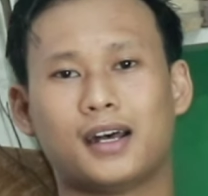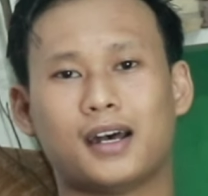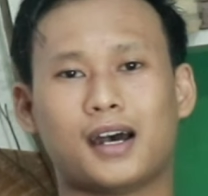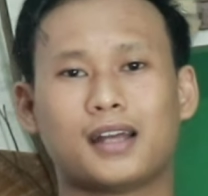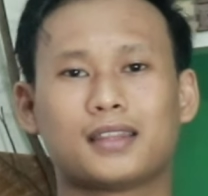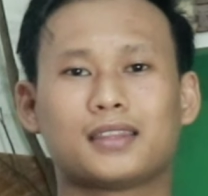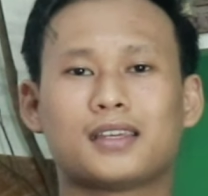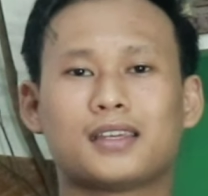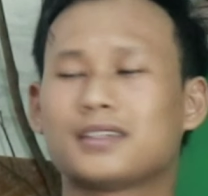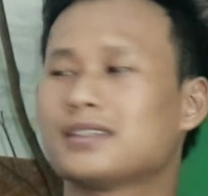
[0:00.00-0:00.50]

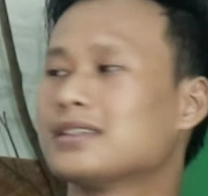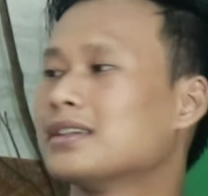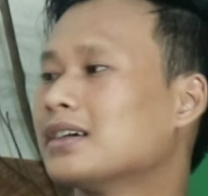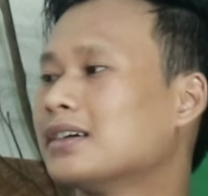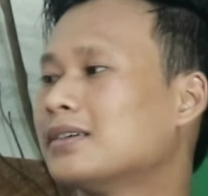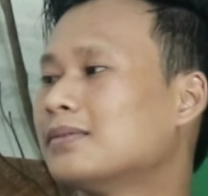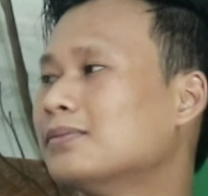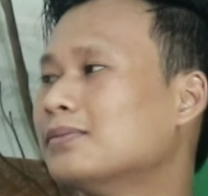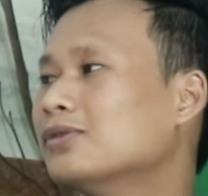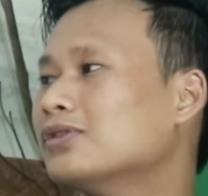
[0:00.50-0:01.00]

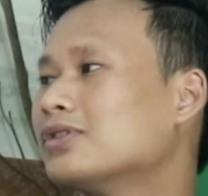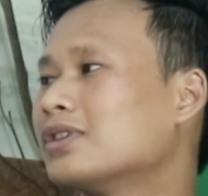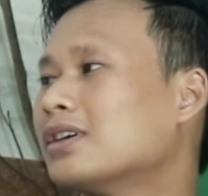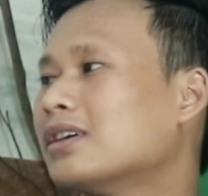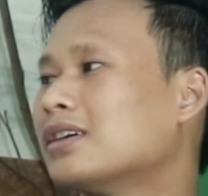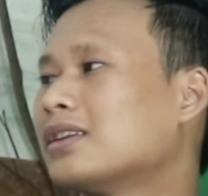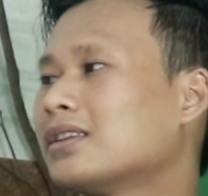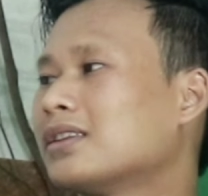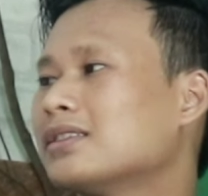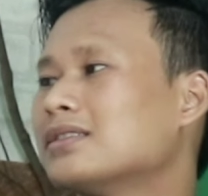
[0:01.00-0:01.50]
atasnya
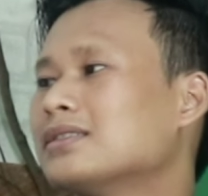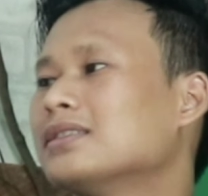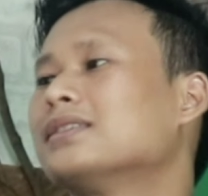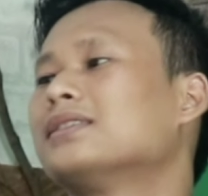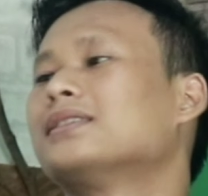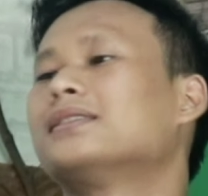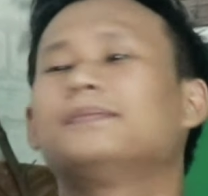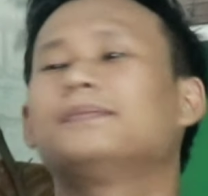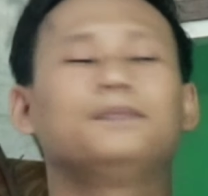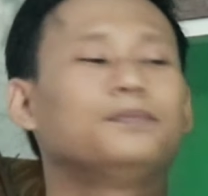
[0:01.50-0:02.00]
busa
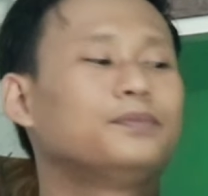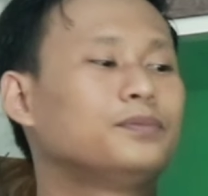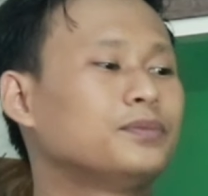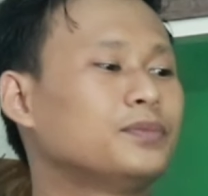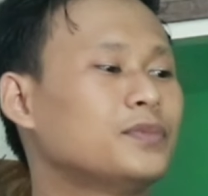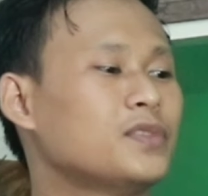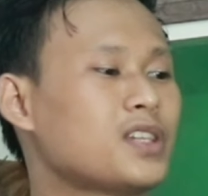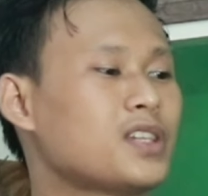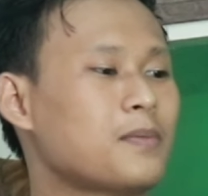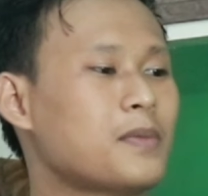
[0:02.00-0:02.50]
atasnya
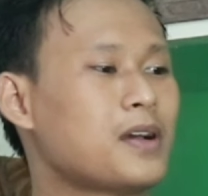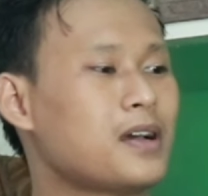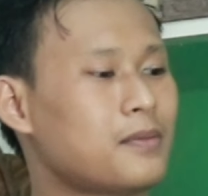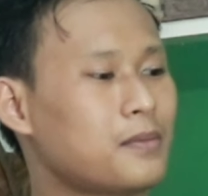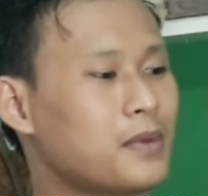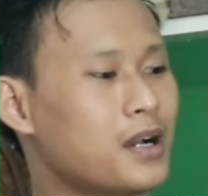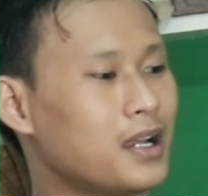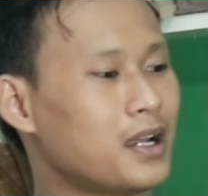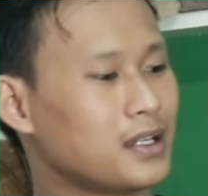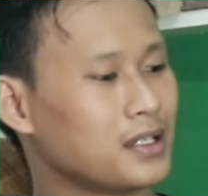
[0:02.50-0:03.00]
sama
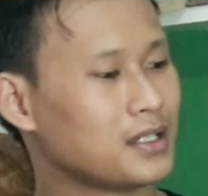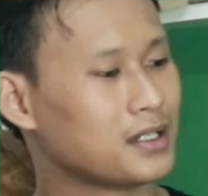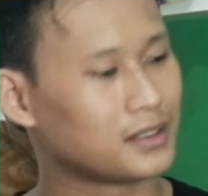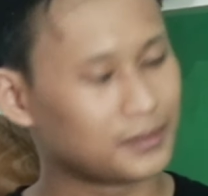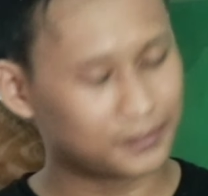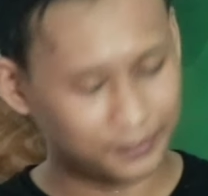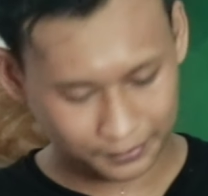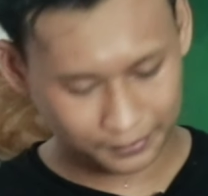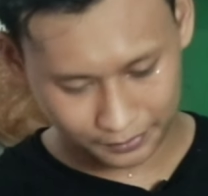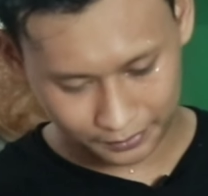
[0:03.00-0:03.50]

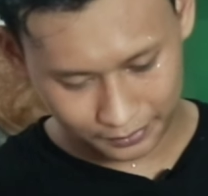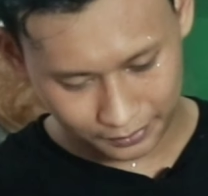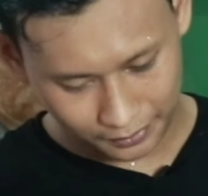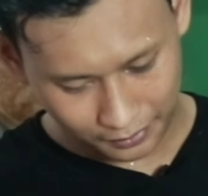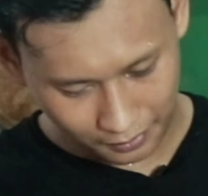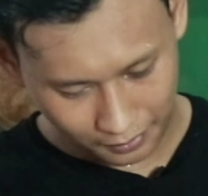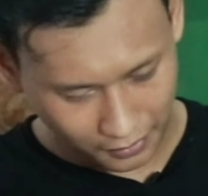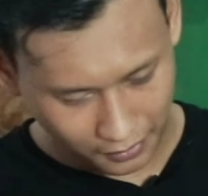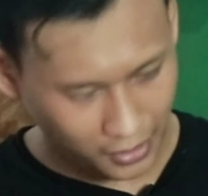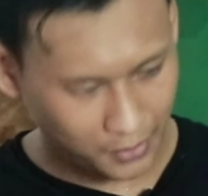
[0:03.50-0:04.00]
bahannya
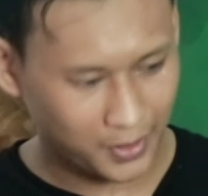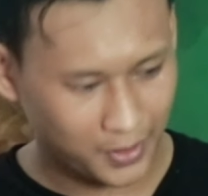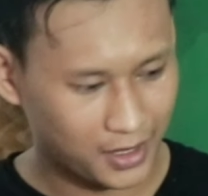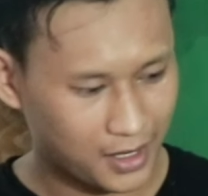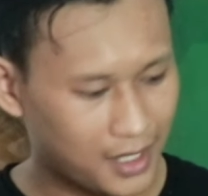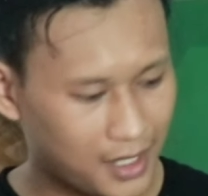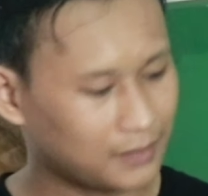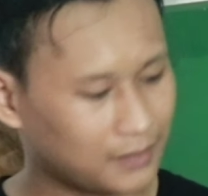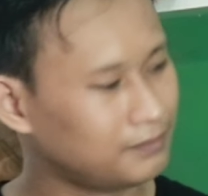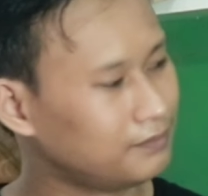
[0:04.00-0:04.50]

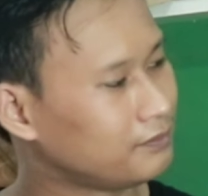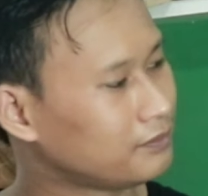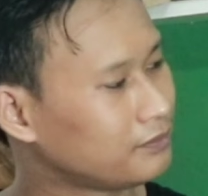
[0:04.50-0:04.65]
berbeda